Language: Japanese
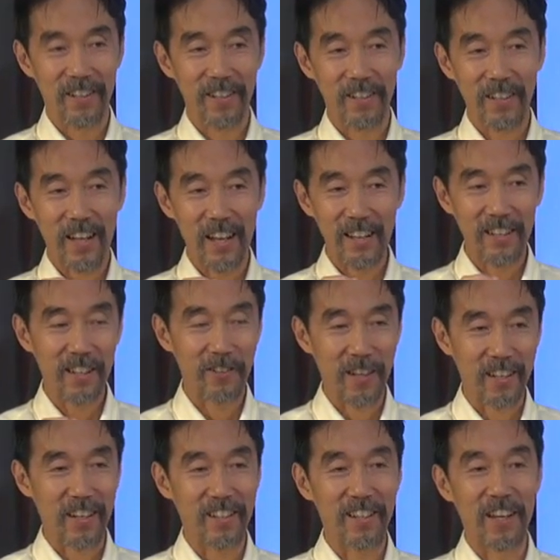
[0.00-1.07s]
it 判断
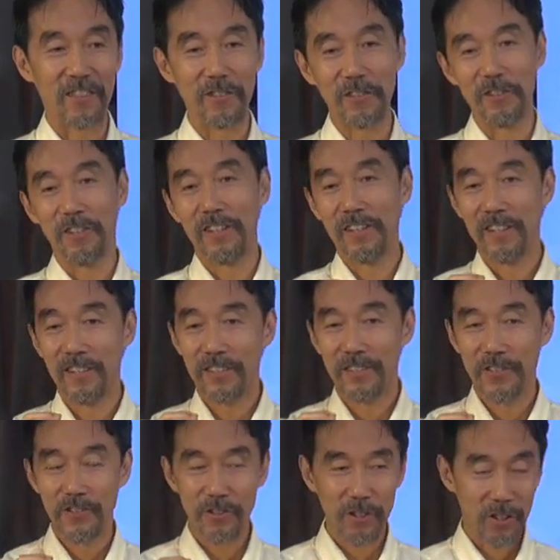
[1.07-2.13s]
の中にある
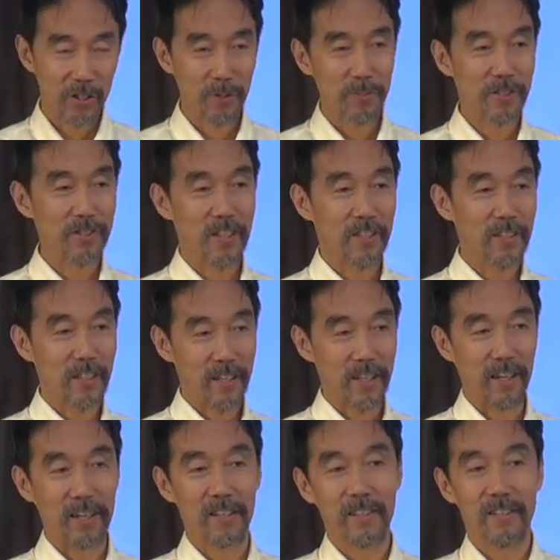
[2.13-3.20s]
必要を見つけ
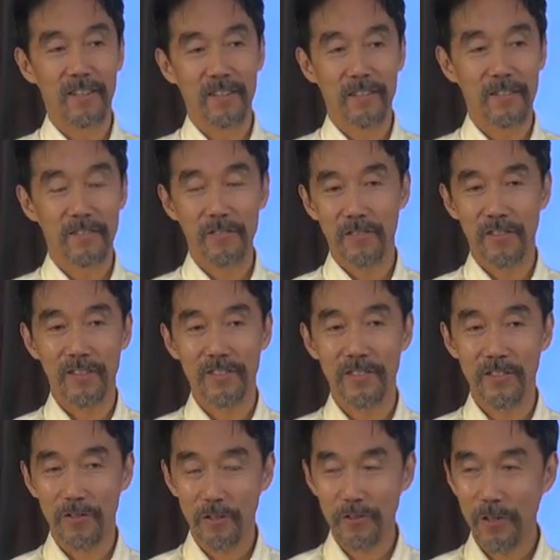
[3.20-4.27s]
て
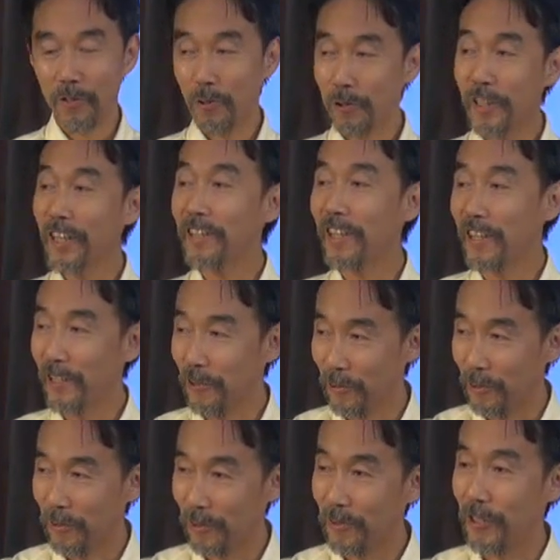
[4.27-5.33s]
それ答えてあげ
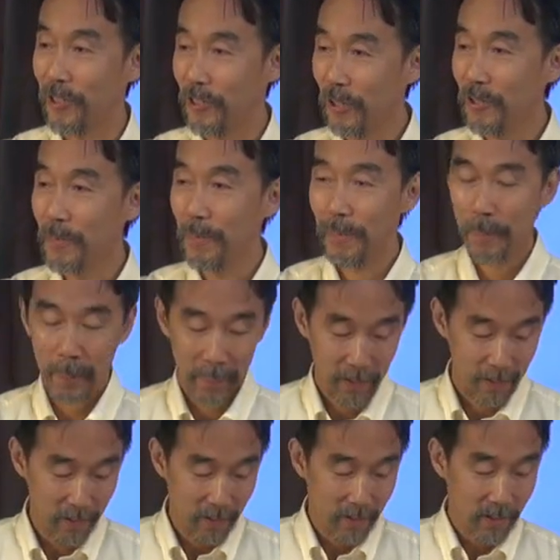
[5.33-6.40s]
ることでしょ
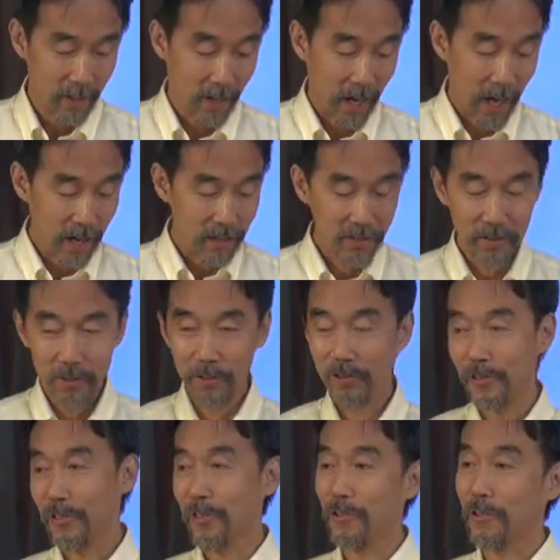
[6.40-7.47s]
愛す
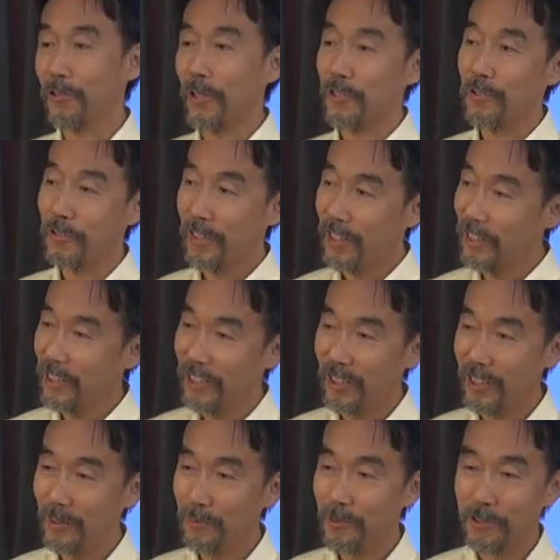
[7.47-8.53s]
るってことはそんな
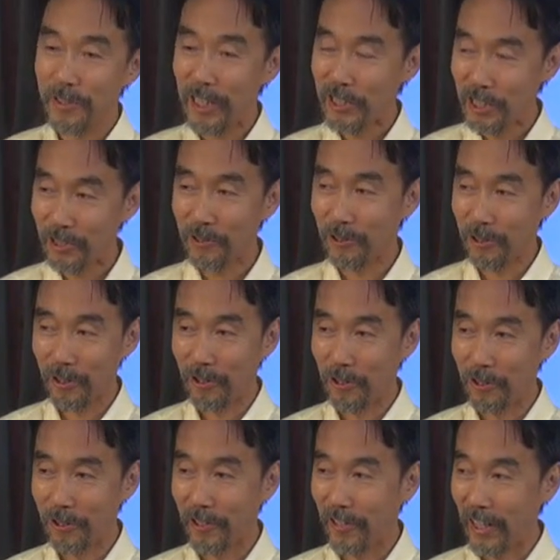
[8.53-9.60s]
に難しいこ
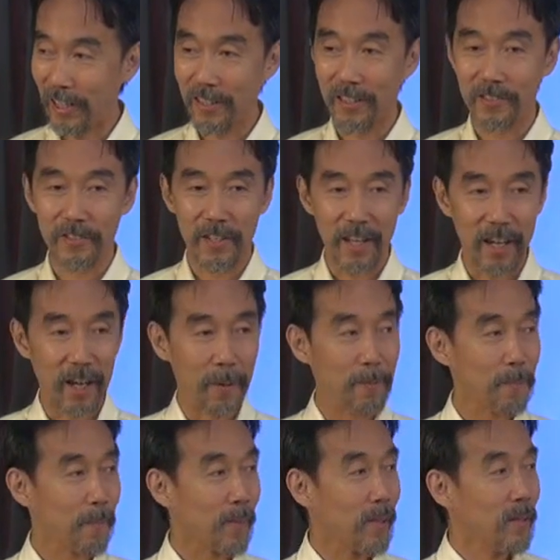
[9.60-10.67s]
とではないんです
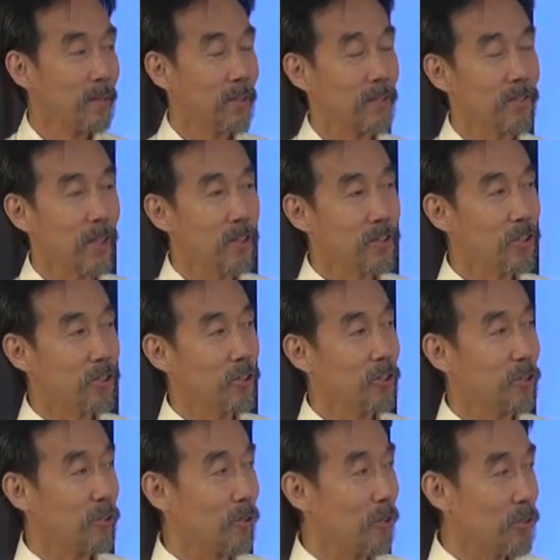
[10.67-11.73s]
ねで先
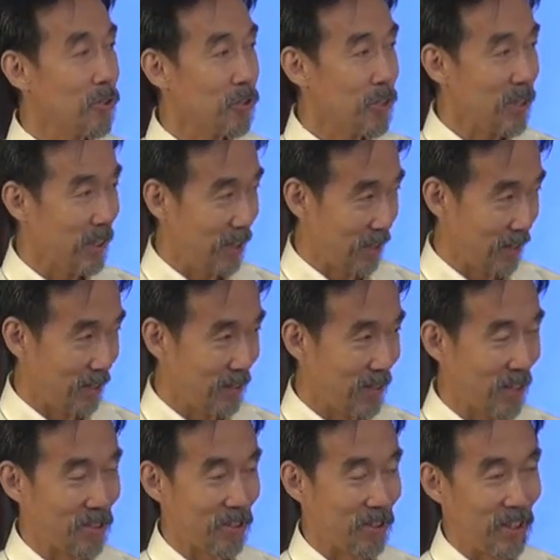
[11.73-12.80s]
週ご主人
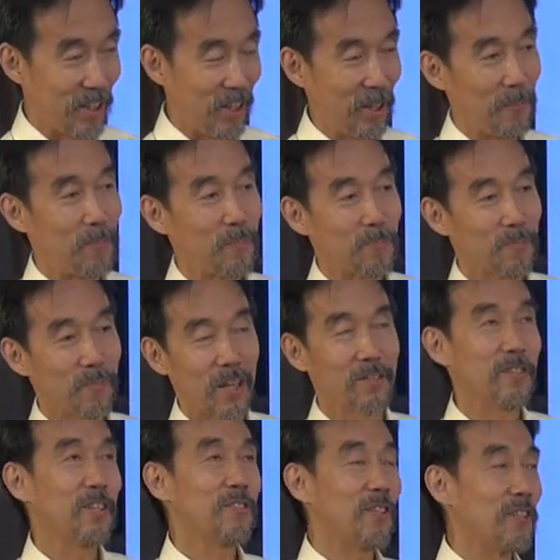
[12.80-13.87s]
たちに
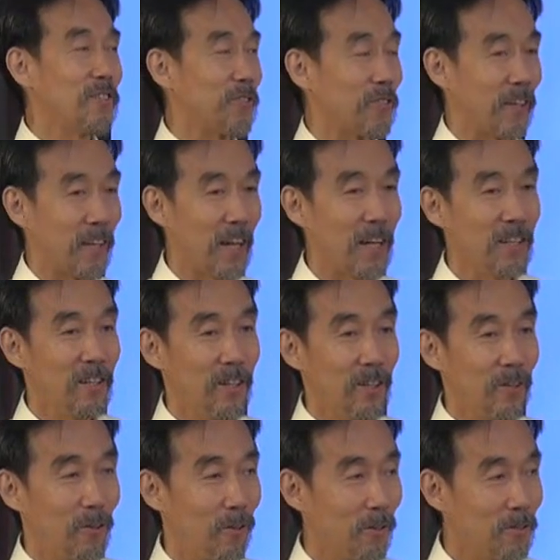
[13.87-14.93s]
あ先々週かな
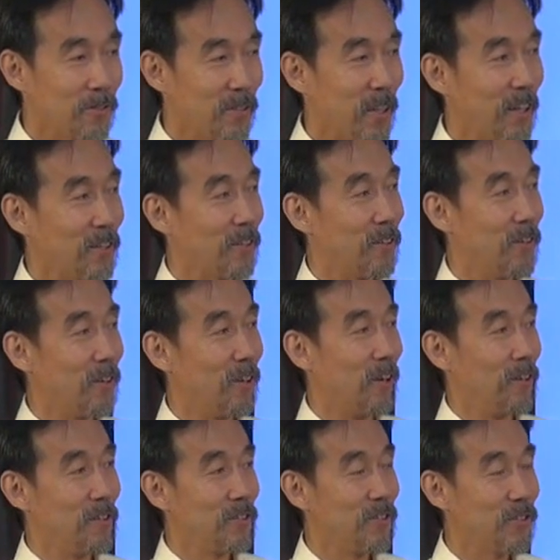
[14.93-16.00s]
奥さん
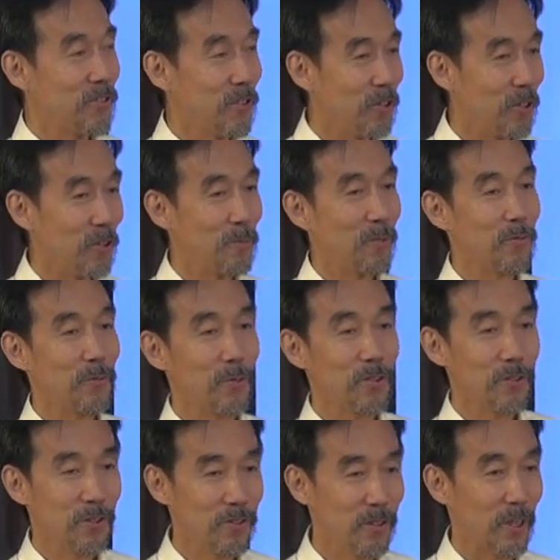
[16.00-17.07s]
の必要を
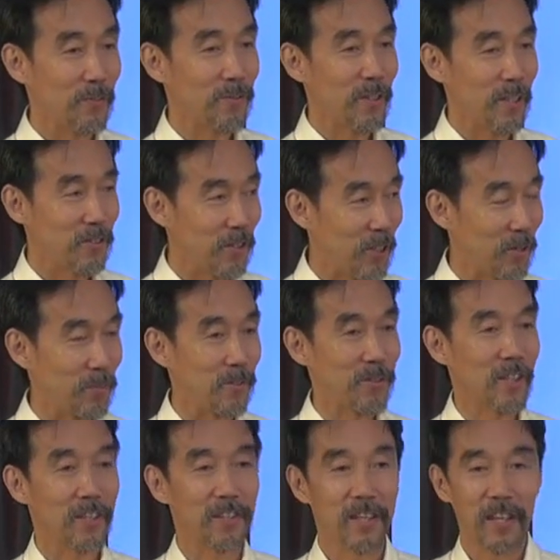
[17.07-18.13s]
1つでも2つでも
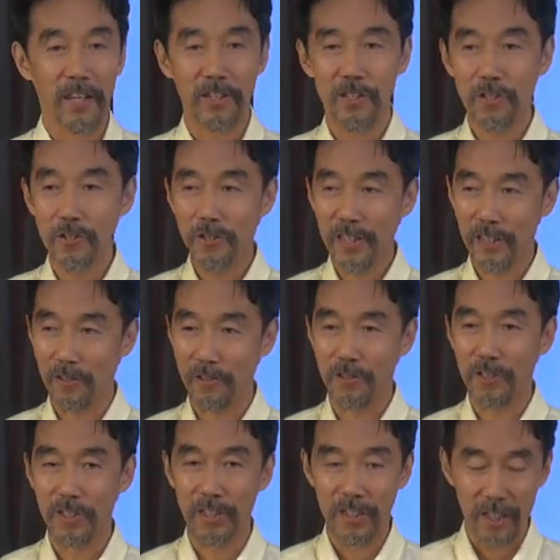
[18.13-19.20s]
見つけて1週間
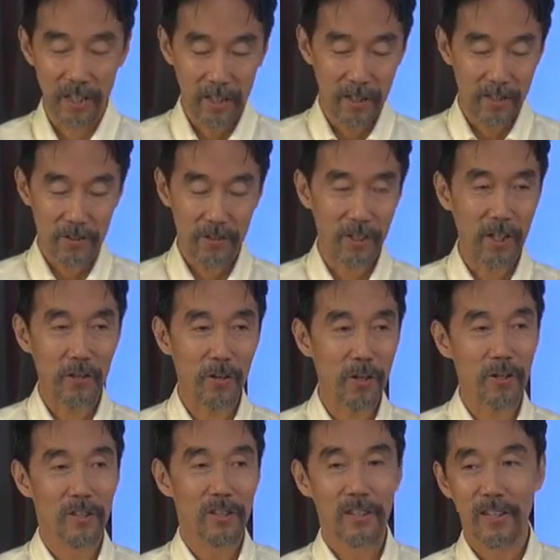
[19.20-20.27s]
のうちにそれ
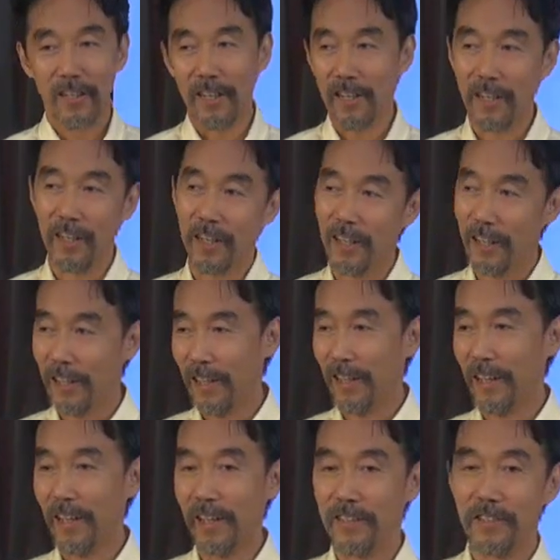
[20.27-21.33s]
を、
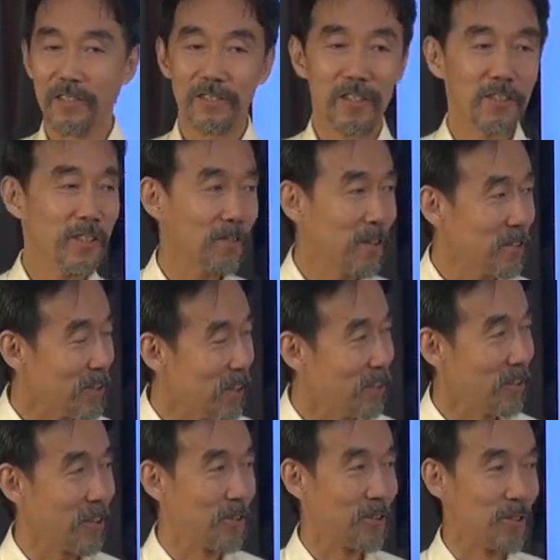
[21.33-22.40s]
えー、実践してくだ
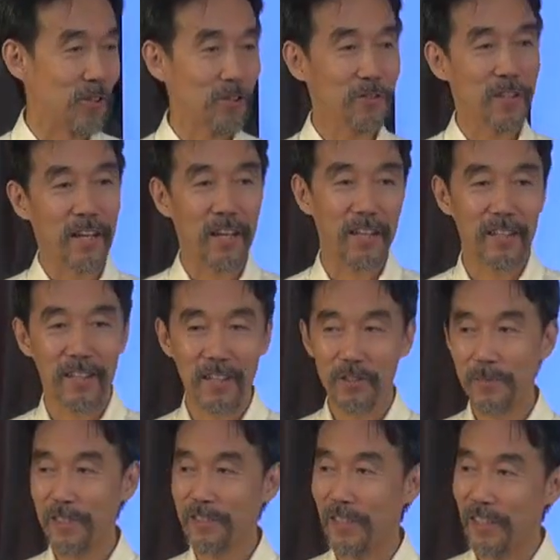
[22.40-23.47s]
さいっていうふうに宿題出
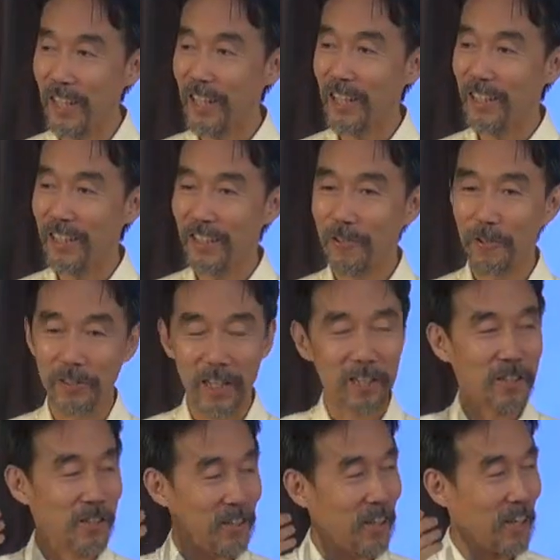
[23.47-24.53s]
しましたね
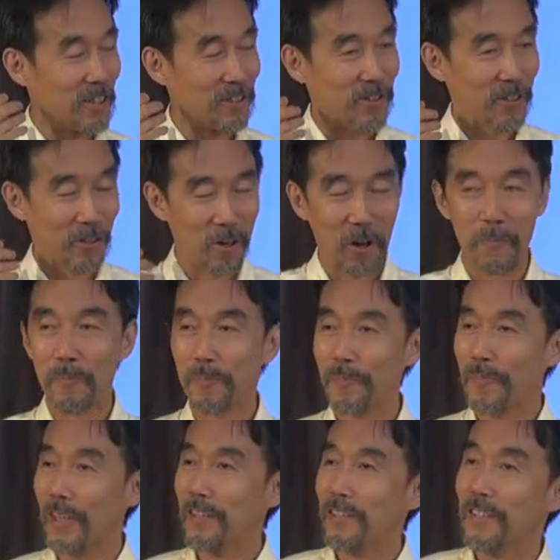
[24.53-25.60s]
答え聞いてないですけど